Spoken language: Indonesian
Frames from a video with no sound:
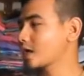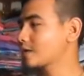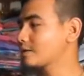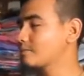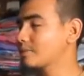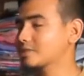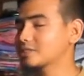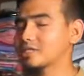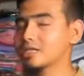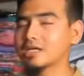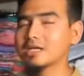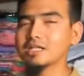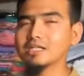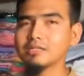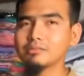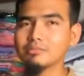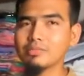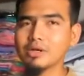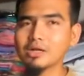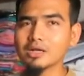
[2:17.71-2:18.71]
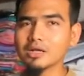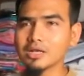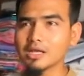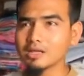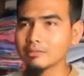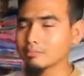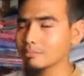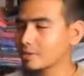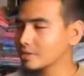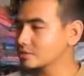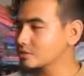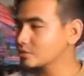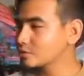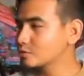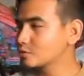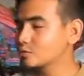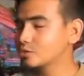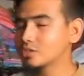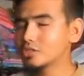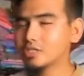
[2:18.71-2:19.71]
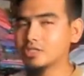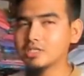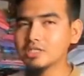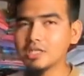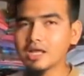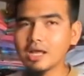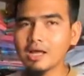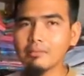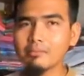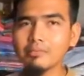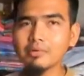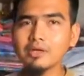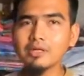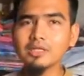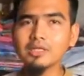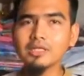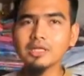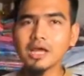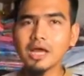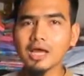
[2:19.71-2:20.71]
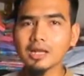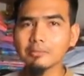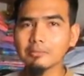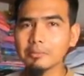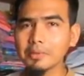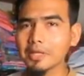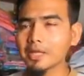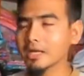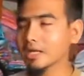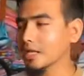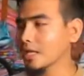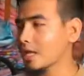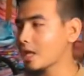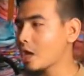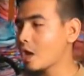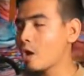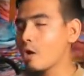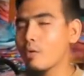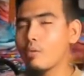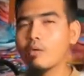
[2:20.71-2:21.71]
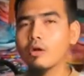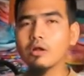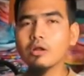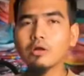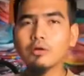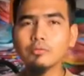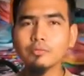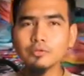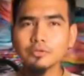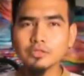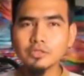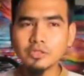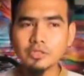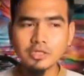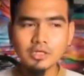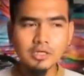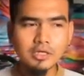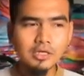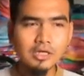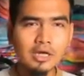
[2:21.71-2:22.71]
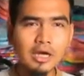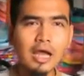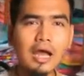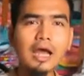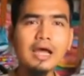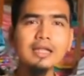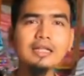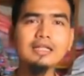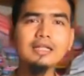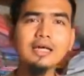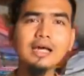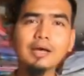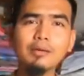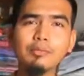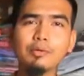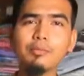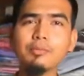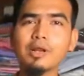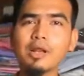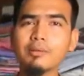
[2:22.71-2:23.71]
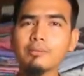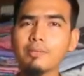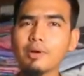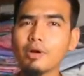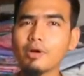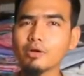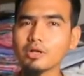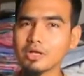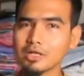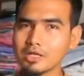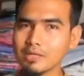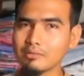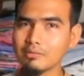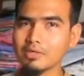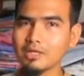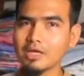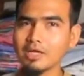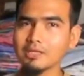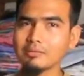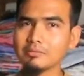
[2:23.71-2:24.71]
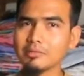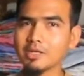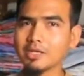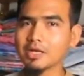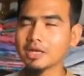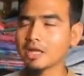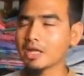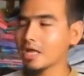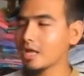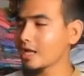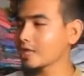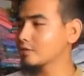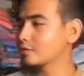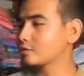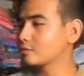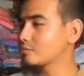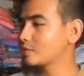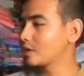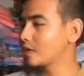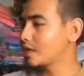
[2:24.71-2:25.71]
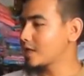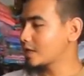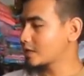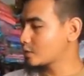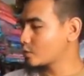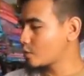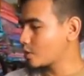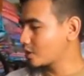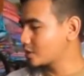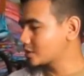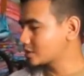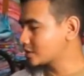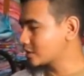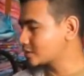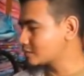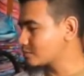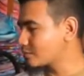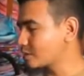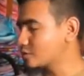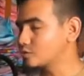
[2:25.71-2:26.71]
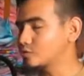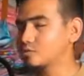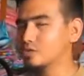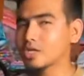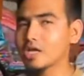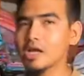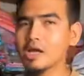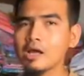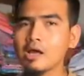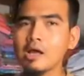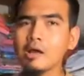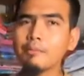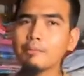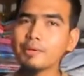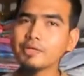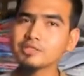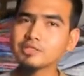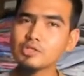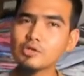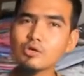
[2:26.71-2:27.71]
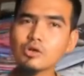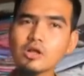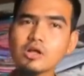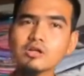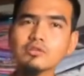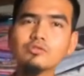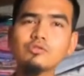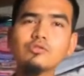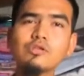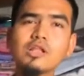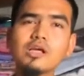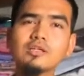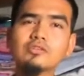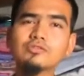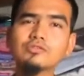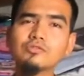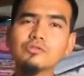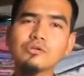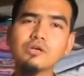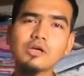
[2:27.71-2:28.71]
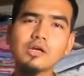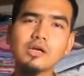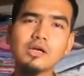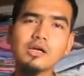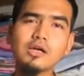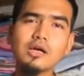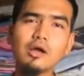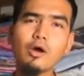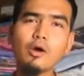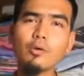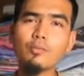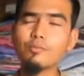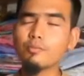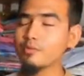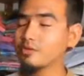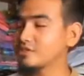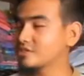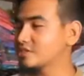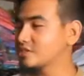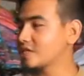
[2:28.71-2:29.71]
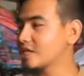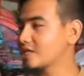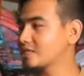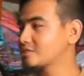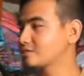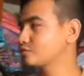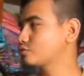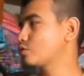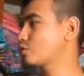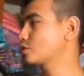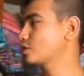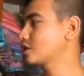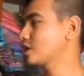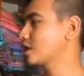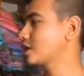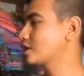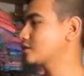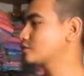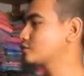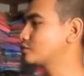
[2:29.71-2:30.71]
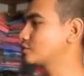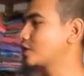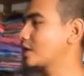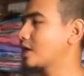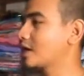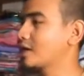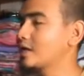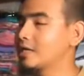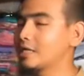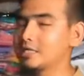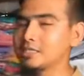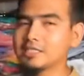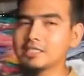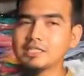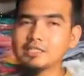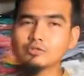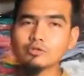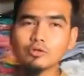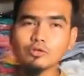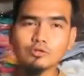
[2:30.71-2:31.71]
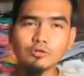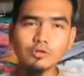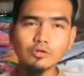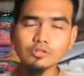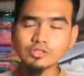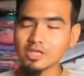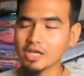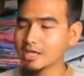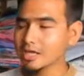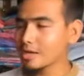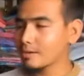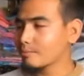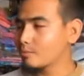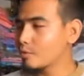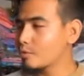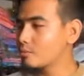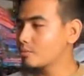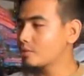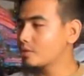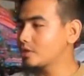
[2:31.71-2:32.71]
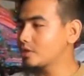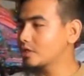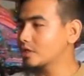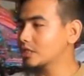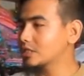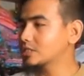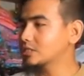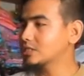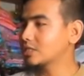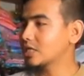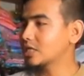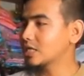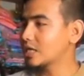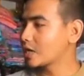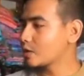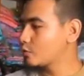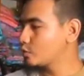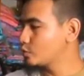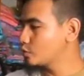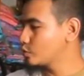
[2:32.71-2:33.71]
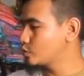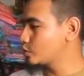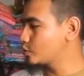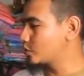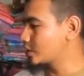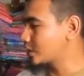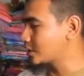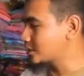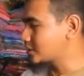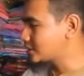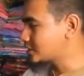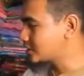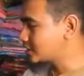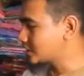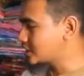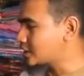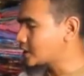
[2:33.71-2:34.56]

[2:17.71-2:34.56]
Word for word: Kebanyakan di marketplace itu tidak melihat merek, walaupun eh, ada beberapa orang yang melihat merek atau melihat kualitas bajunya, pasti orang tuh langsung ke official store-nya langsung ya. Nih ini contoh saya mau beli kencana ungu nah, di sini.